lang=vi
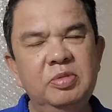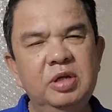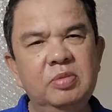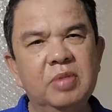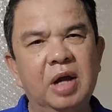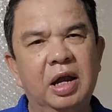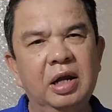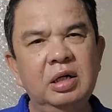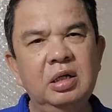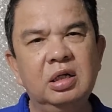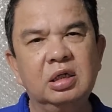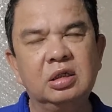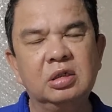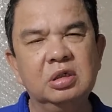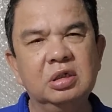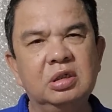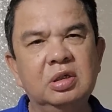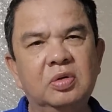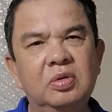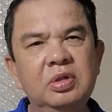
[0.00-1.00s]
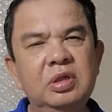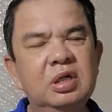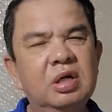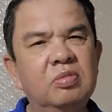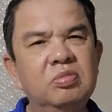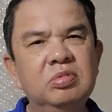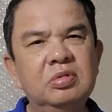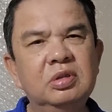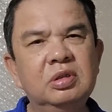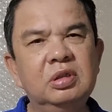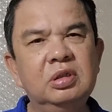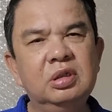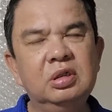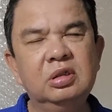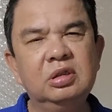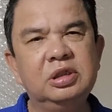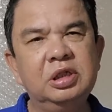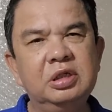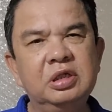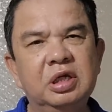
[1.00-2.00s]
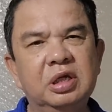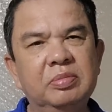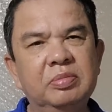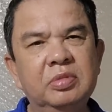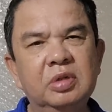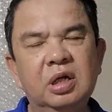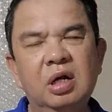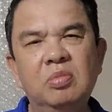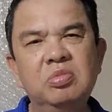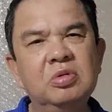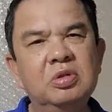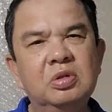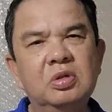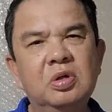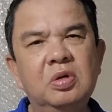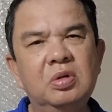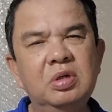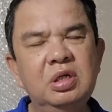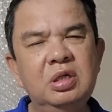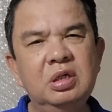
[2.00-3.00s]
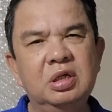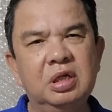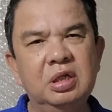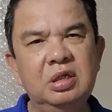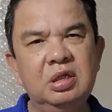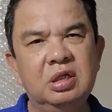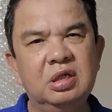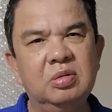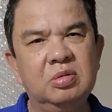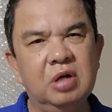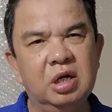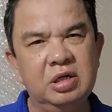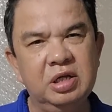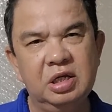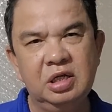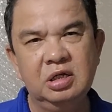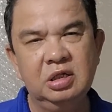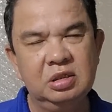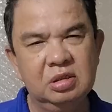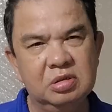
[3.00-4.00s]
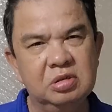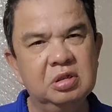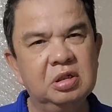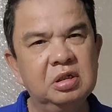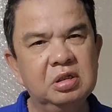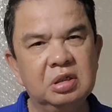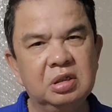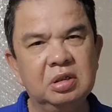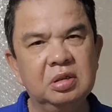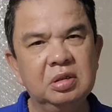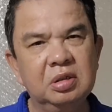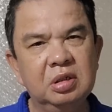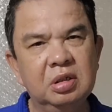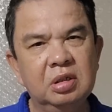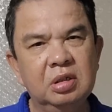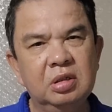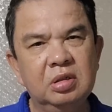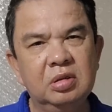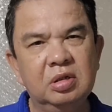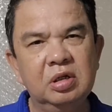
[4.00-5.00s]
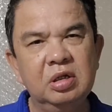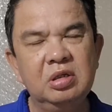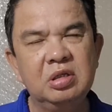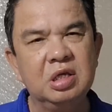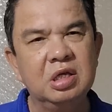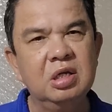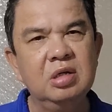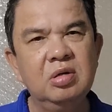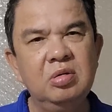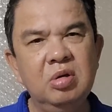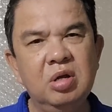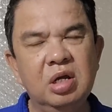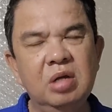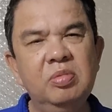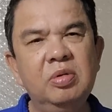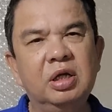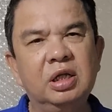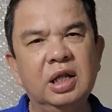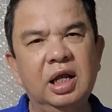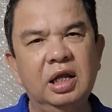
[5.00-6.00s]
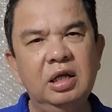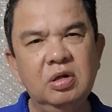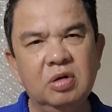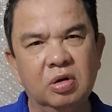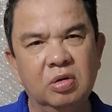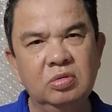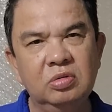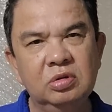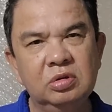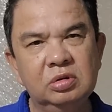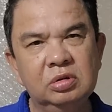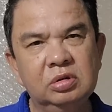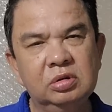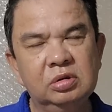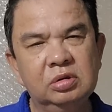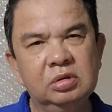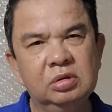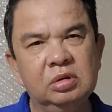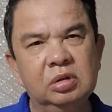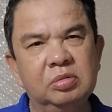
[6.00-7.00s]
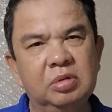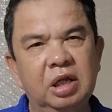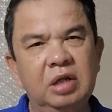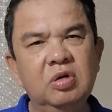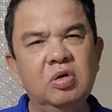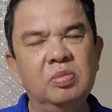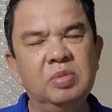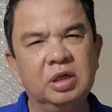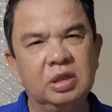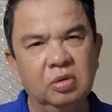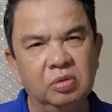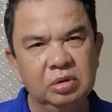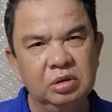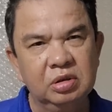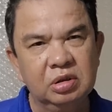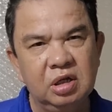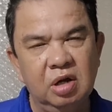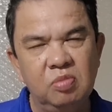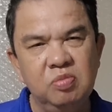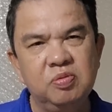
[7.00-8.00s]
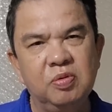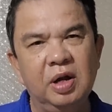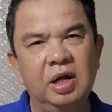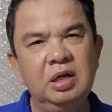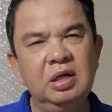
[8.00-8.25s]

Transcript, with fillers: cái biên bản là từ chối không ờ, xét nghiệm không có ý nghĩa gì trong ở đây hết thưa các anh chị nó chỉ có ý nghĩa về thái độ thái độ mà thôi không